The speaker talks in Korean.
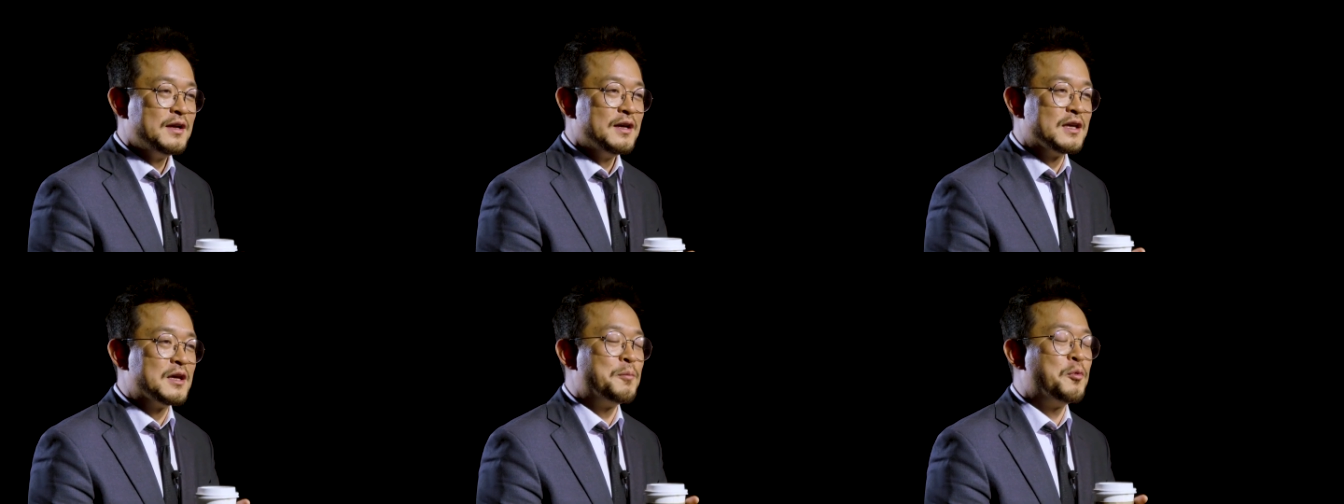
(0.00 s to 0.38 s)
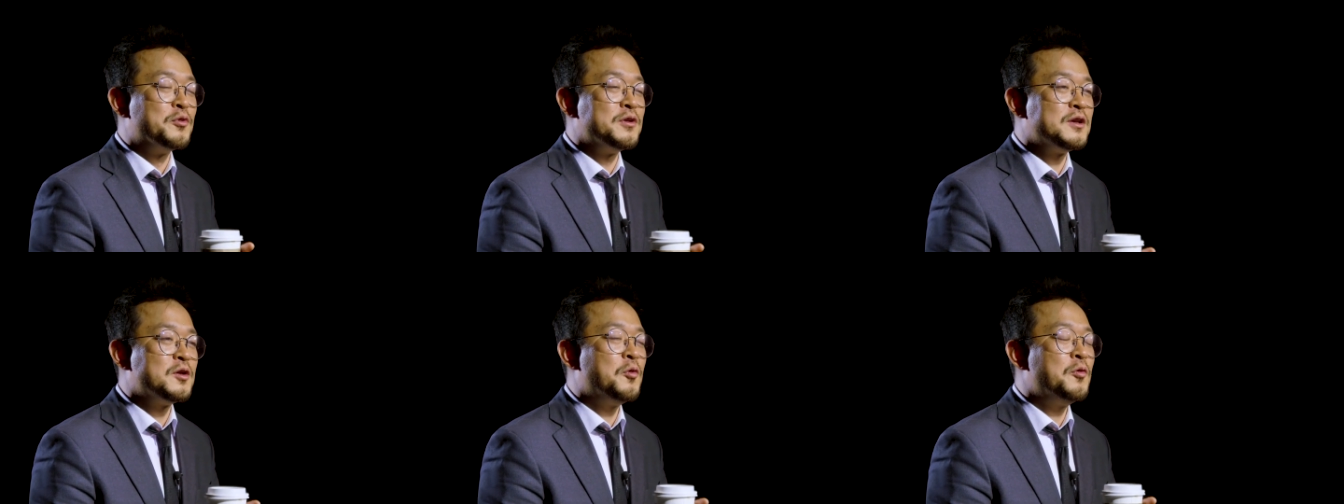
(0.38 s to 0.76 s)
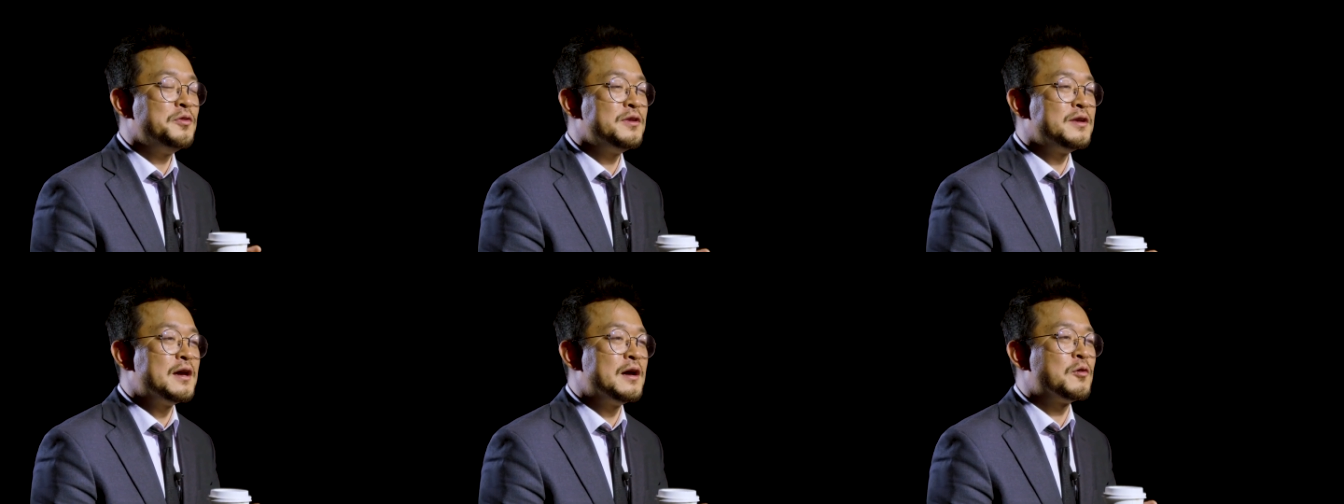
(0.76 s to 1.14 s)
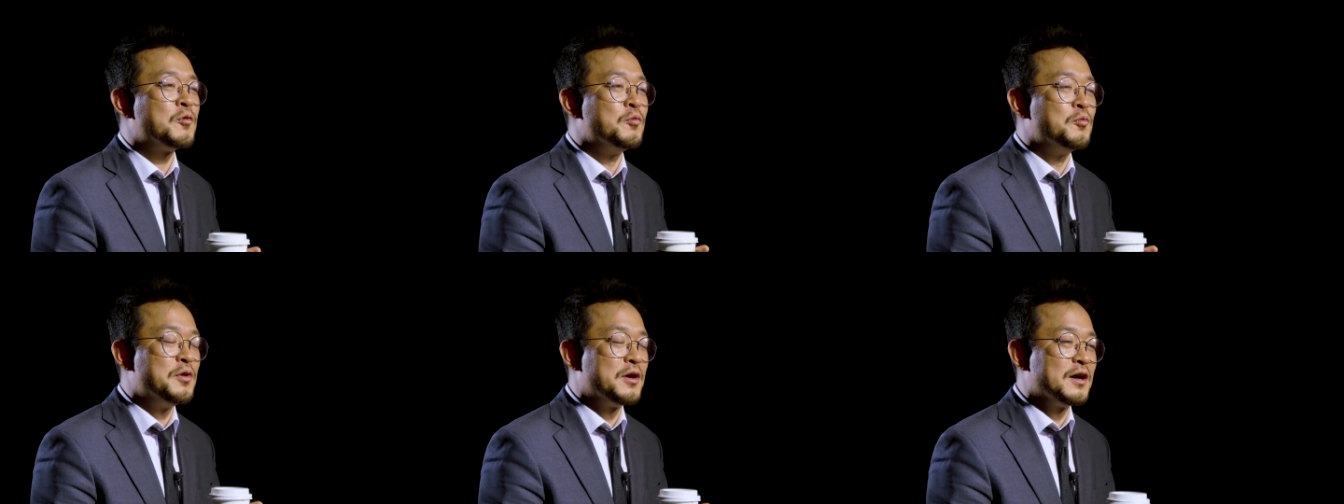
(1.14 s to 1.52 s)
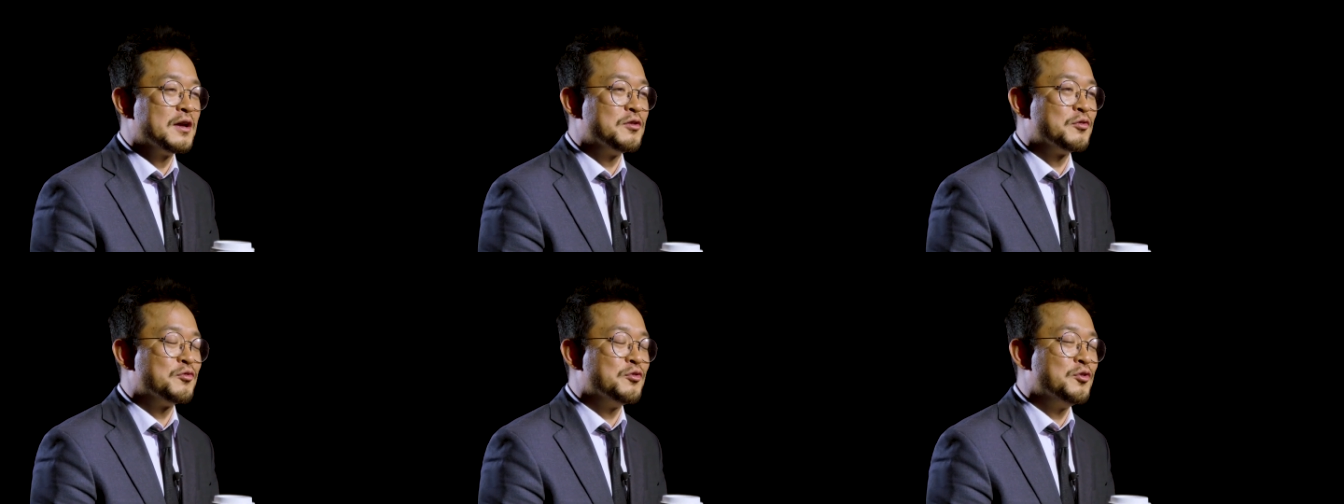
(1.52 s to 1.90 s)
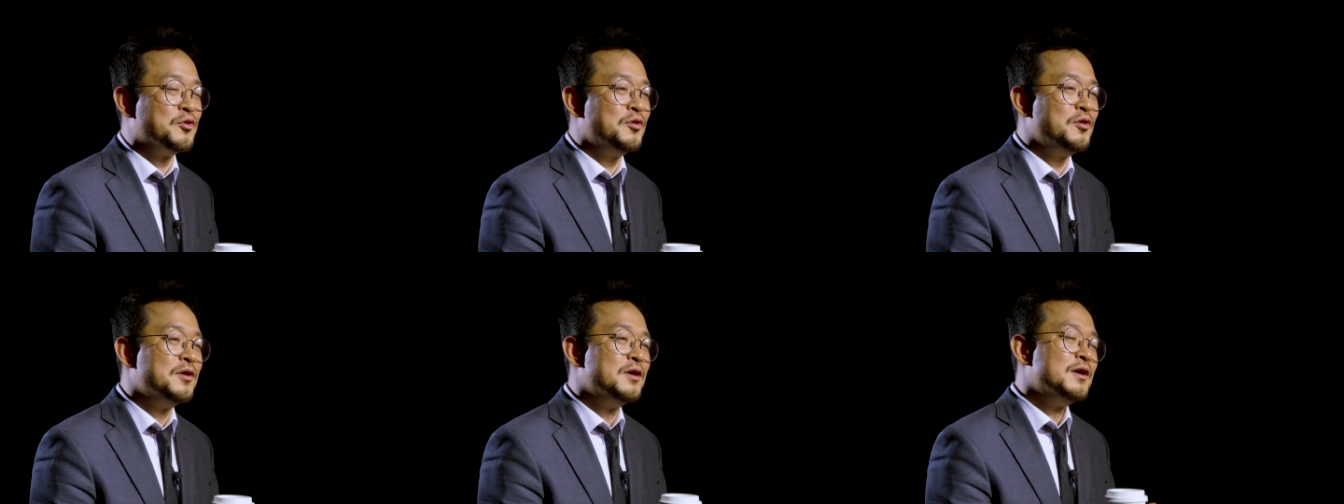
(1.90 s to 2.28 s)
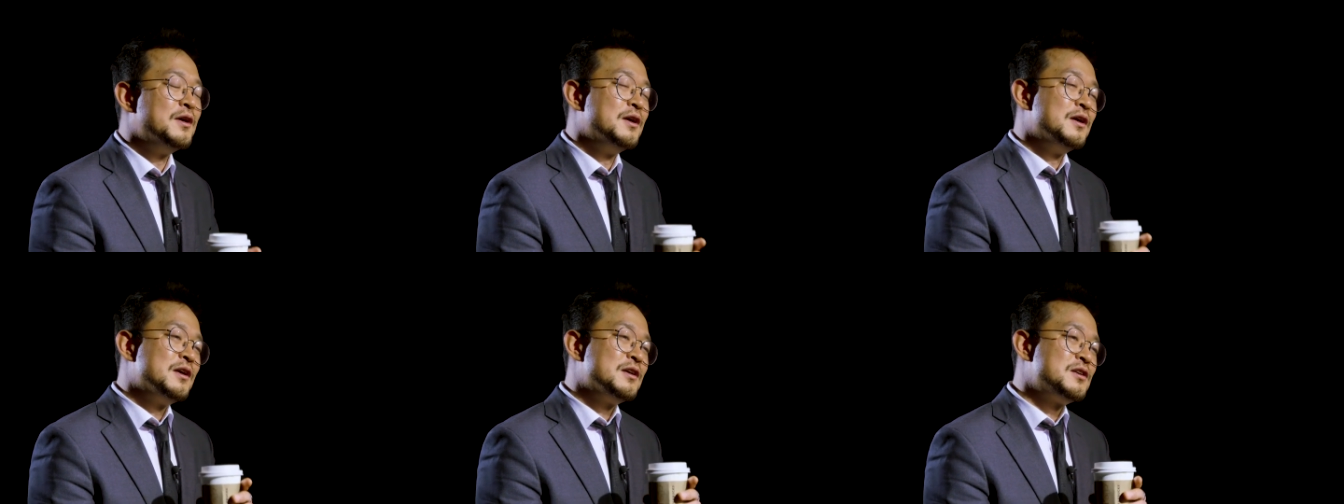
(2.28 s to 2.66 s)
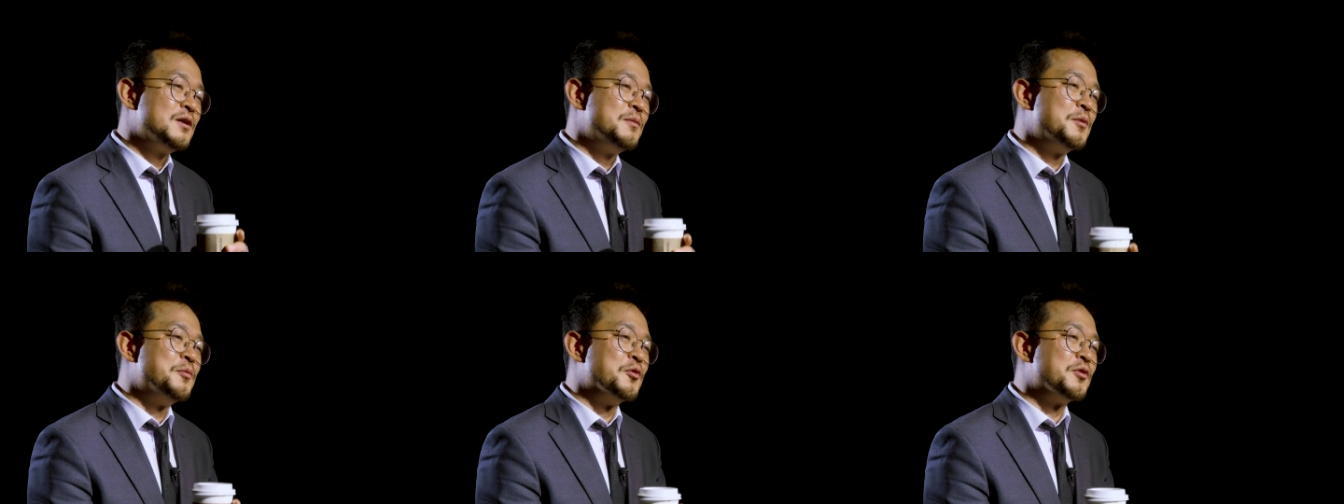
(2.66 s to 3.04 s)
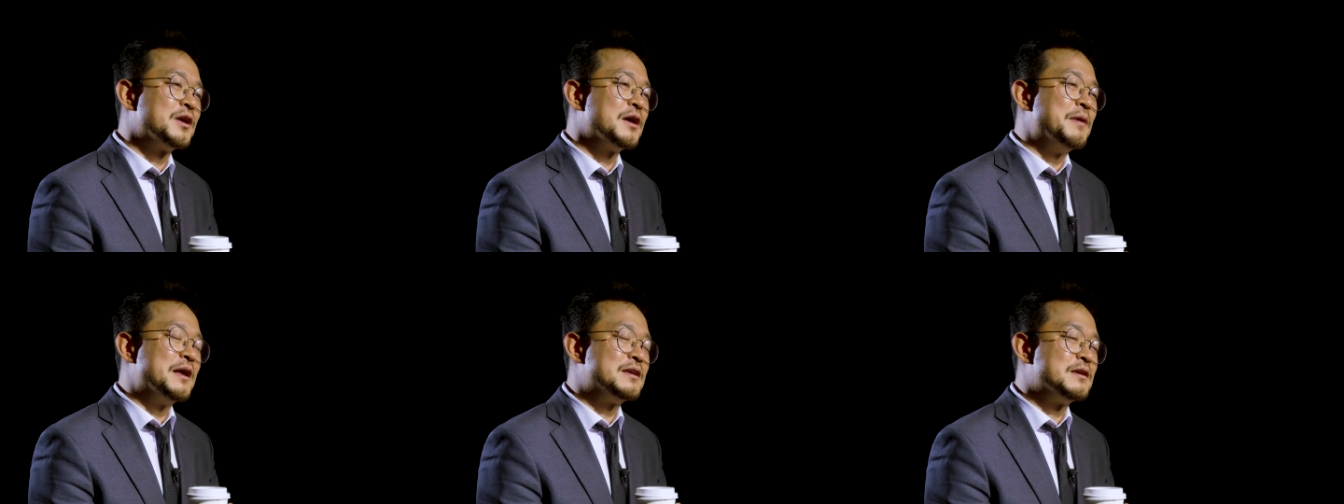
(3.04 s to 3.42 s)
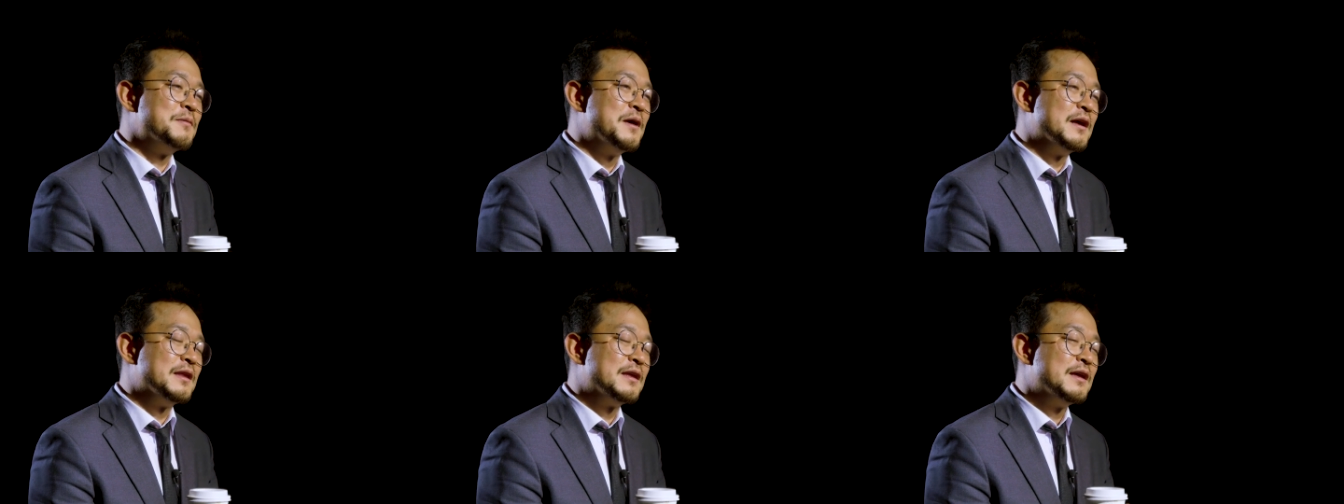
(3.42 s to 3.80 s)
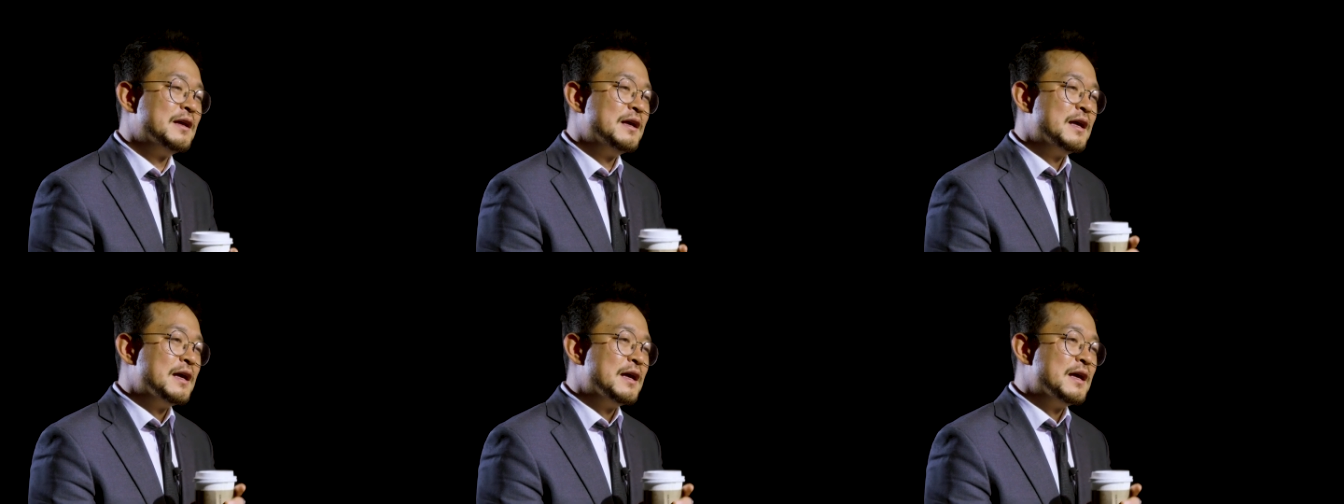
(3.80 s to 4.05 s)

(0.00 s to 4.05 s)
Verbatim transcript: 이제 본인이 혼자 공부해가지고 시험을 보는 게 맞지만